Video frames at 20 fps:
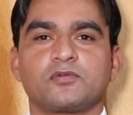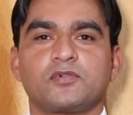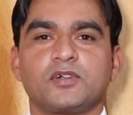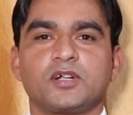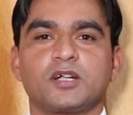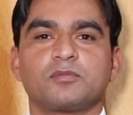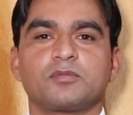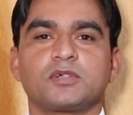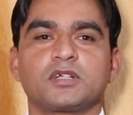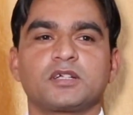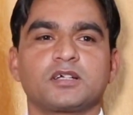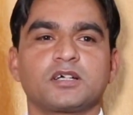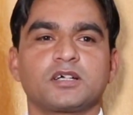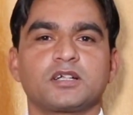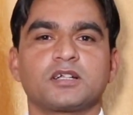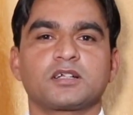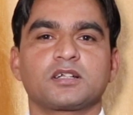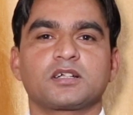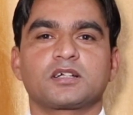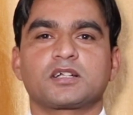फील्ड में
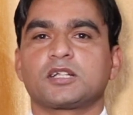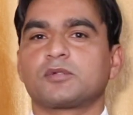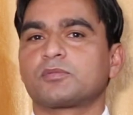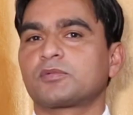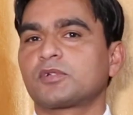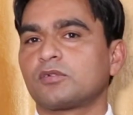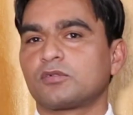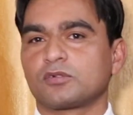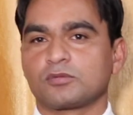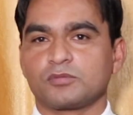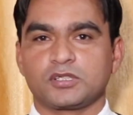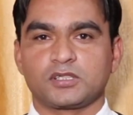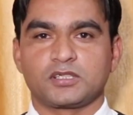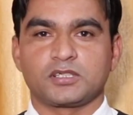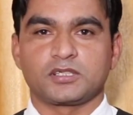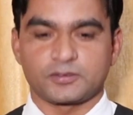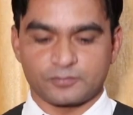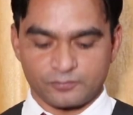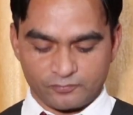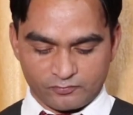अलग अलग टाइप के लोग
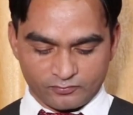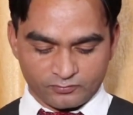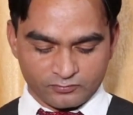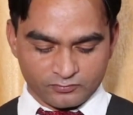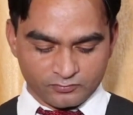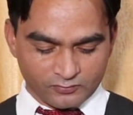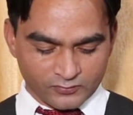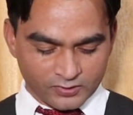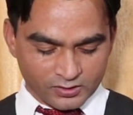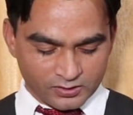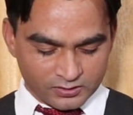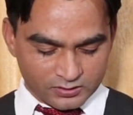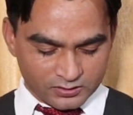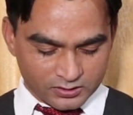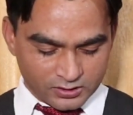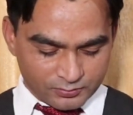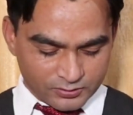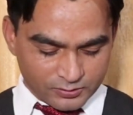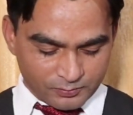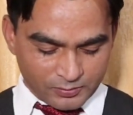मिलते हैं
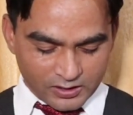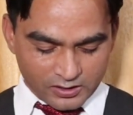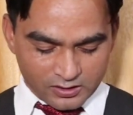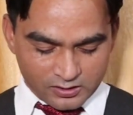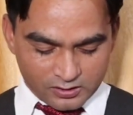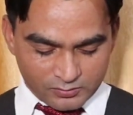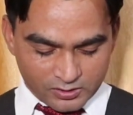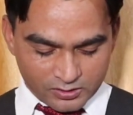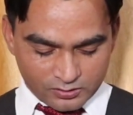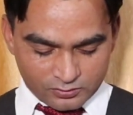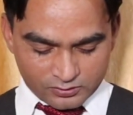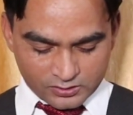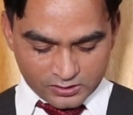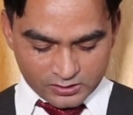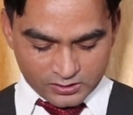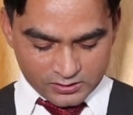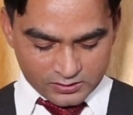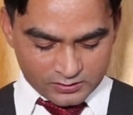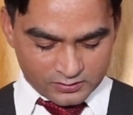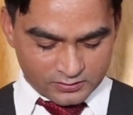सबसे पहला हमारा
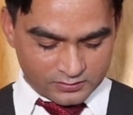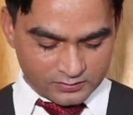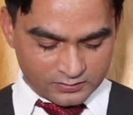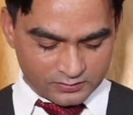होता है